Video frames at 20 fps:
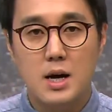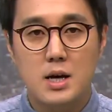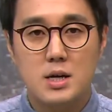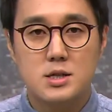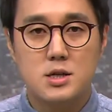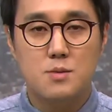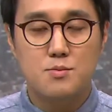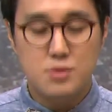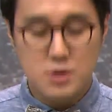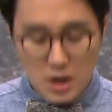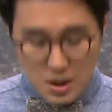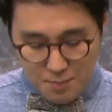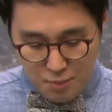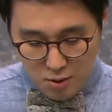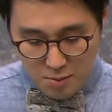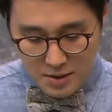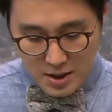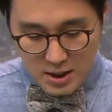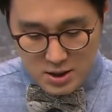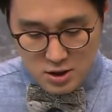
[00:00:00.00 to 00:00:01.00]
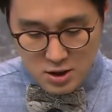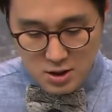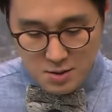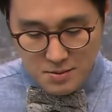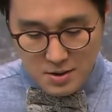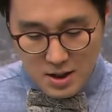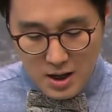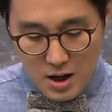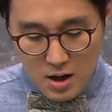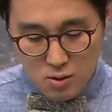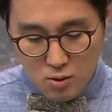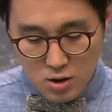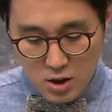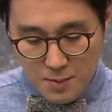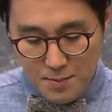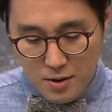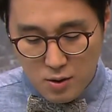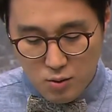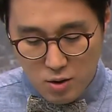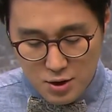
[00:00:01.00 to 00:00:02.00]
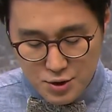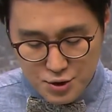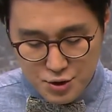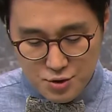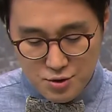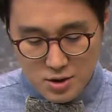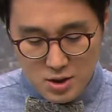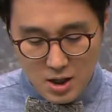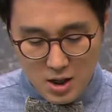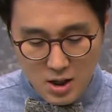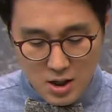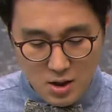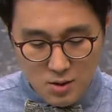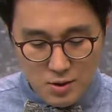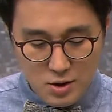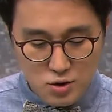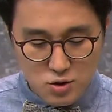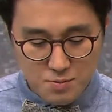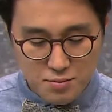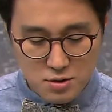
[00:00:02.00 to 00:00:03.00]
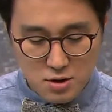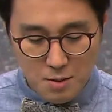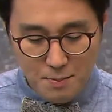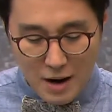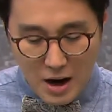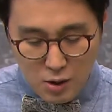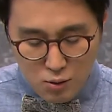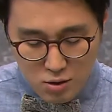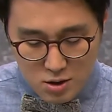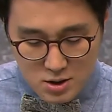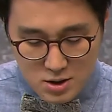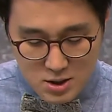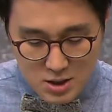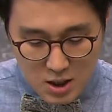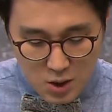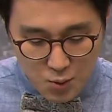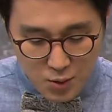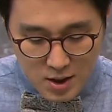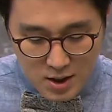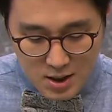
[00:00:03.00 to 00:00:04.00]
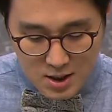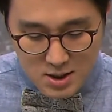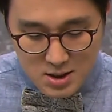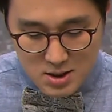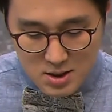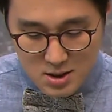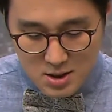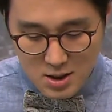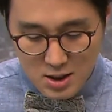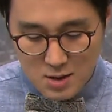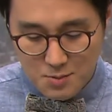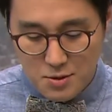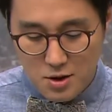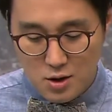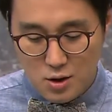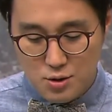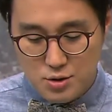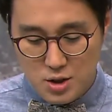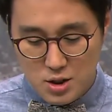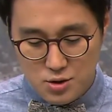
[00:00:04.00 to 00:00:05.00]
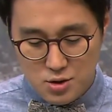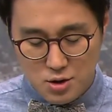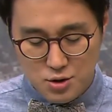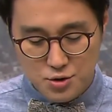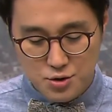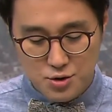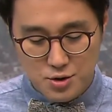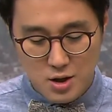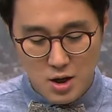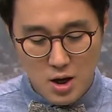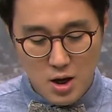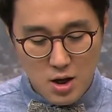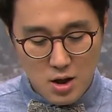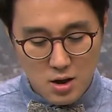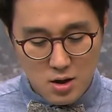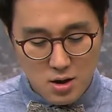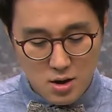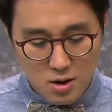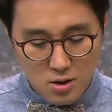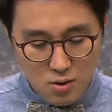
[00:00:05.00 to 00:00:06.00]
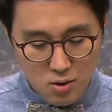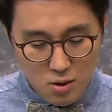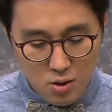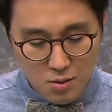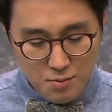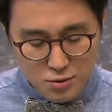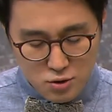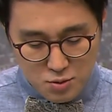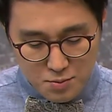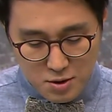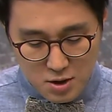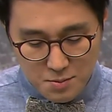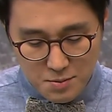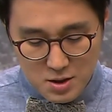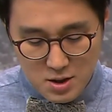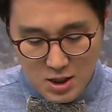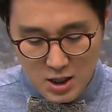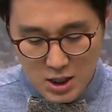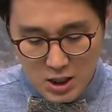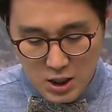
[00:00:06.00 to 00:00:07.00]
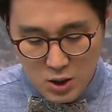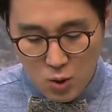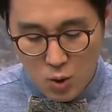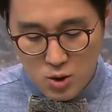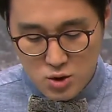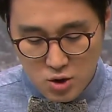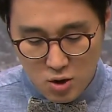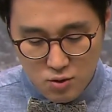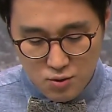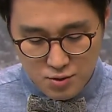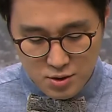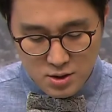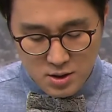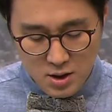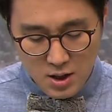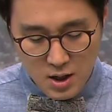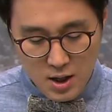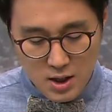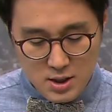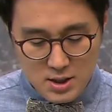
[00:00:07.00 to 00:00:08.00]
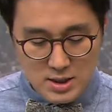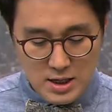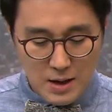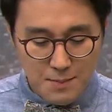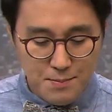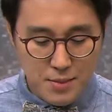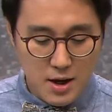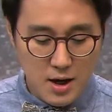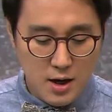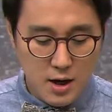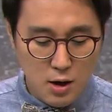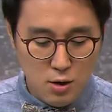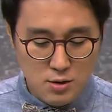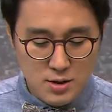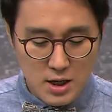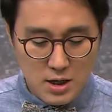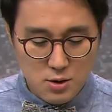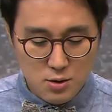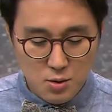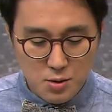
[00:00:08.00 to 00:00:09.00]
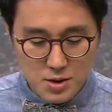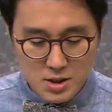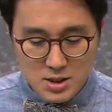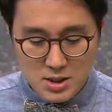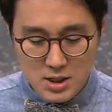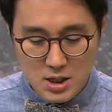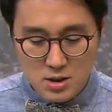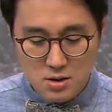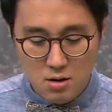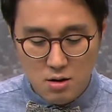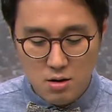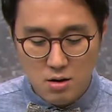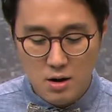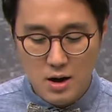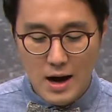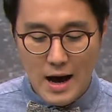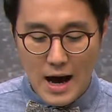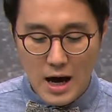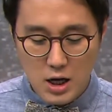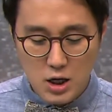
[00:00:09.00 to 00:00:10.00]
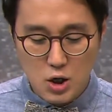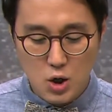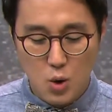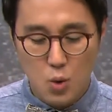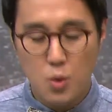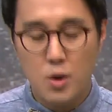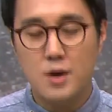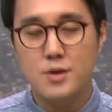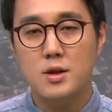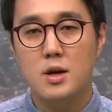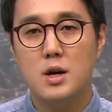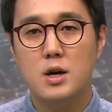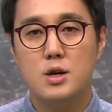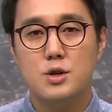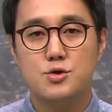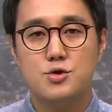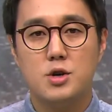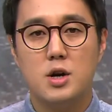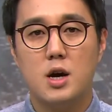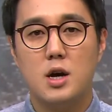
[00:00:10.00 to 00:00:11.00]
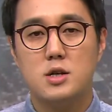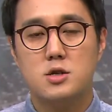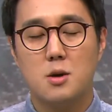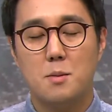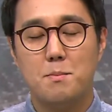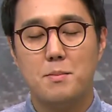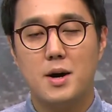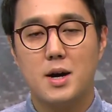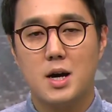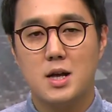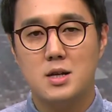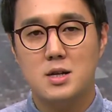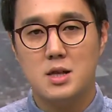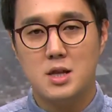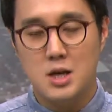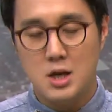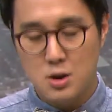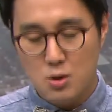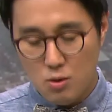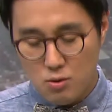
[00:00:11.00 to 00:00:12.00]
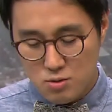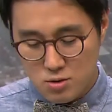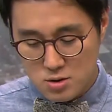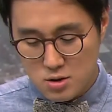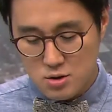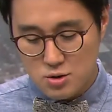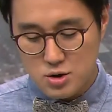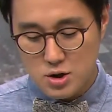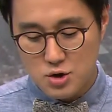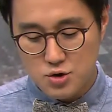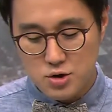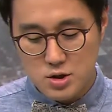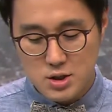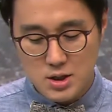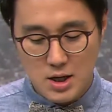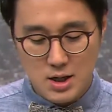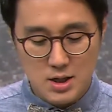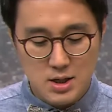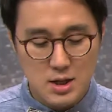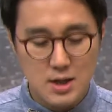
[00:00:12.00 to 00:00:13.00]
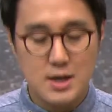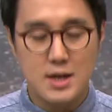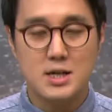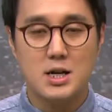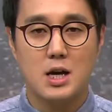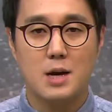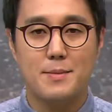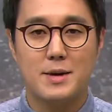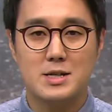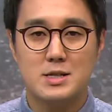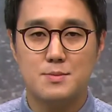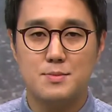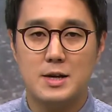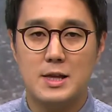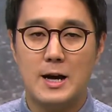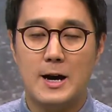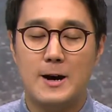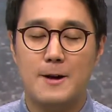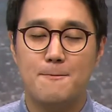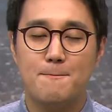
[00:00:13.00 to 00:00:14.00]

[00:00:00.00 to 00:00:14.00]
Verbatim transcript: 전북의 포메이션입니다. 골키퍼 권순태, 왼쪽부터 박원재, 윌킨슨, 김영일, 최철순, 그리고 수비형 미들의 2호 정훈, 그 앞에 레오나르도, 이재성, 한교원, 최전방에는 이동국 선수의 출장을 예상해봤습니다.